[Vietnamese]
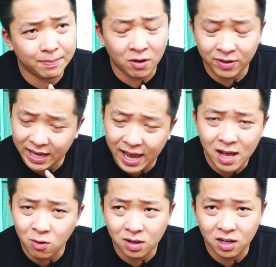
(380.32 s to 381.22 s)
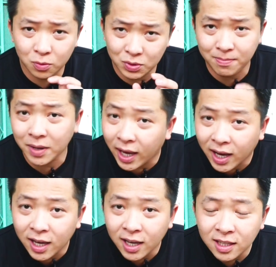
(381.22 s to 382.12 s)
bảo phải cá luôn là hơn 100 ngàn
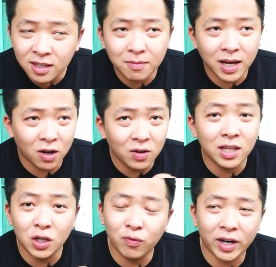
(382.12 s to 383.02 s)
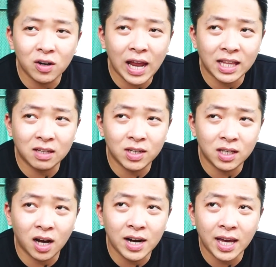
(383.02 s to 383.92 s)
nhưng mà nói đi thì cũng phải nói lại thì
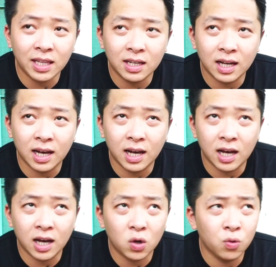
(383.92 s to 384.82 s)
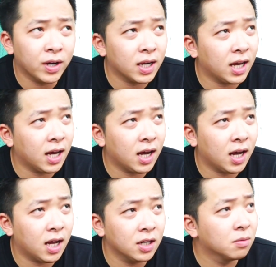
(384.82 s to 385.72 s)
vì ở đây thì là khu vực
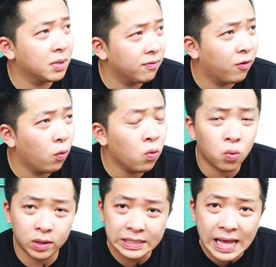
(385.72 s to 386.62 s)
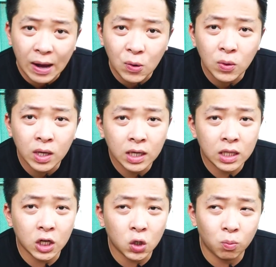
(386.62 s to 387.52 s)
là đường Bình Phú quận 6
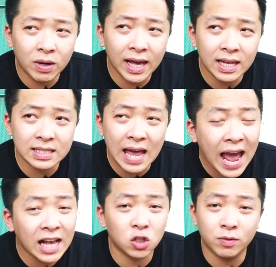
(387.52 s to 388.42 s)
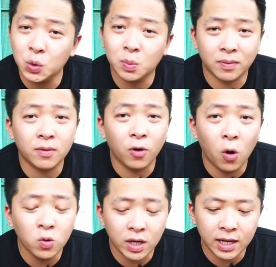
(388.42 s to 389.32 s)
thì nó cũng khá là xa so với trung tâm thành
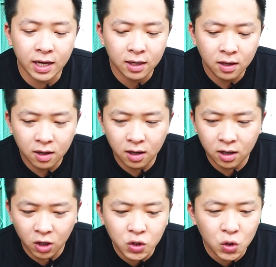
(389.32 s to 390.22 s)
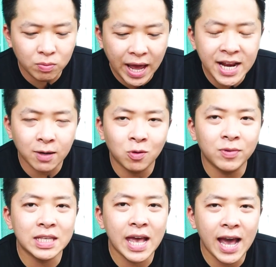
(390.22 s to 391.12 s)
phố nên là uh, nói chung đây là một
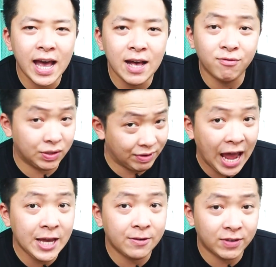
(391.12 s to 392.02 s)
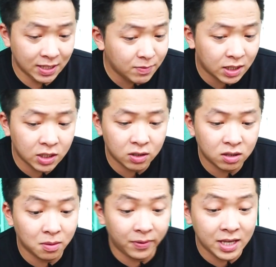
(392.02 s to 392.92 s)
mức giá vừa phải và chấp nhận được
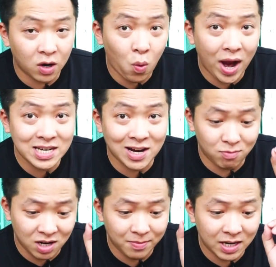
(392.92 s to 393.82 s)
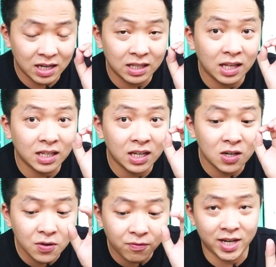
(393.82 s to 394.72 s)
nhưng mà bây giờ quan trọng đó là mình đi đến cái
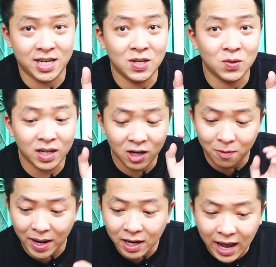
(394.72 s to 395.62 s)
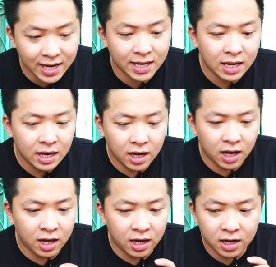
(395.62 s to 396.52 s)
hương vị của những cái loại bánh ở đây
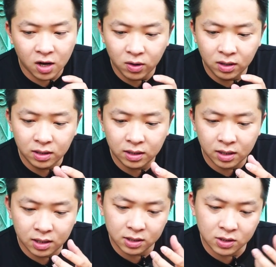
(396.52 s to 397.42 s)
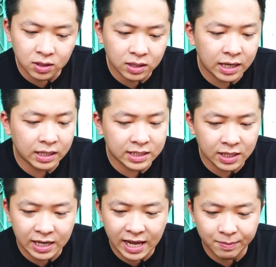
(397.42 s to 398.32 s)
uh, nói uh, trước tiên thì
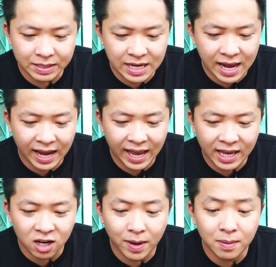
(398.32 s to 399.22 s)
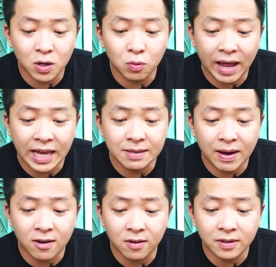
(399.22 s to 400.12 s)
chắc có lẽ là mình sẽ ăn hai cái loại bánh mà lúc nãy thì
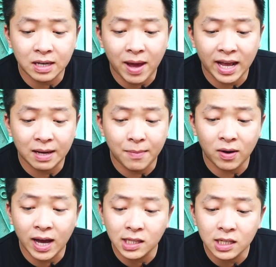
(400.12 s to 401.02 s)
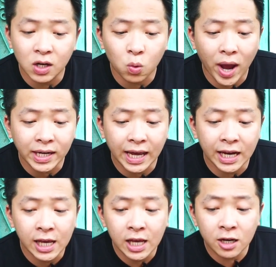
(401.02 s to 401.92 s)
bảo nói với các bạn là bảo khá thích ở quán
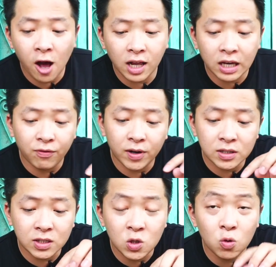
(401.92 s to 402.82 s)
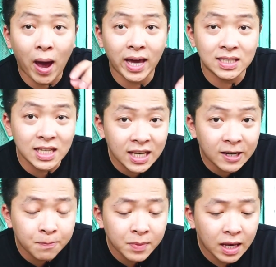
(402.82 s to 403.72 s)
này đó là cái phần xíu mại
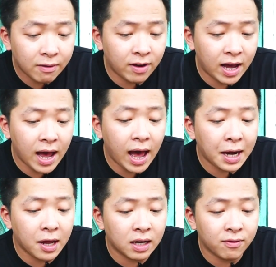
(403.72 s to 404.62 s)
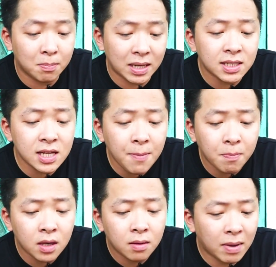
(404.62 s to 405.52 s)
chiên và đợi cái phần bánh xếp
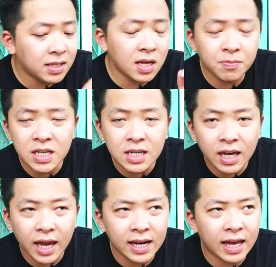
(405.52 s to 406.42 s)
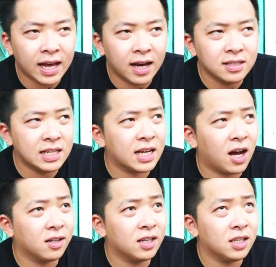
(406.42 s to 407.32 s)
bánh xếp chiên hay là ở Sài
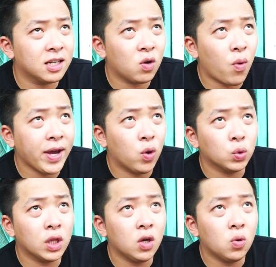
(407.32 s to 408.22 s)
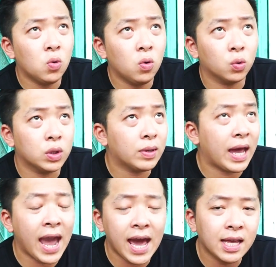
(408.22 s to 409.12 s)
Gòn thì những cái quán hủ tiếu hủ tiếu
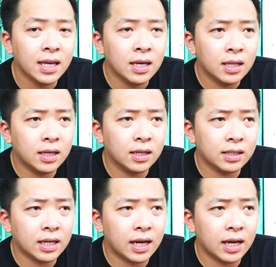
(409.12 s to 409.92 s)
cá đấy thì người